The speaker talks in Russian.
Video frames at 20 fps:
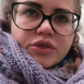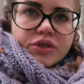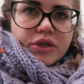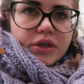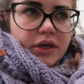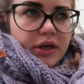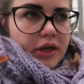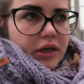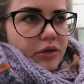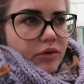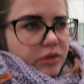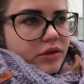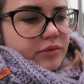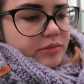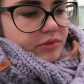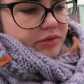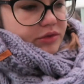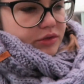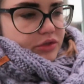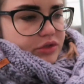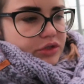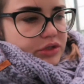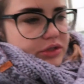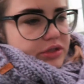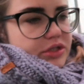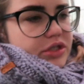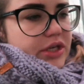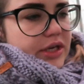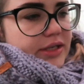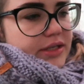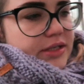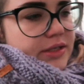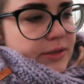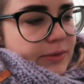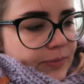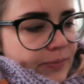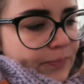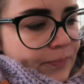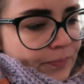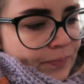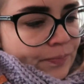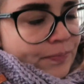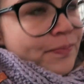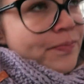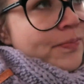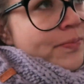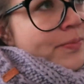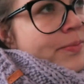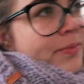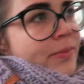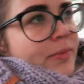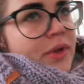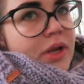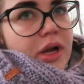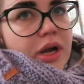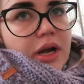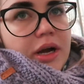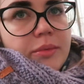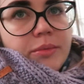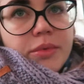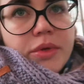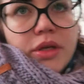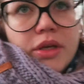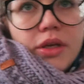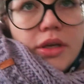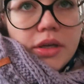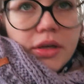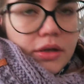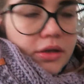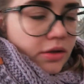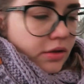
что Алена будет через час. А мне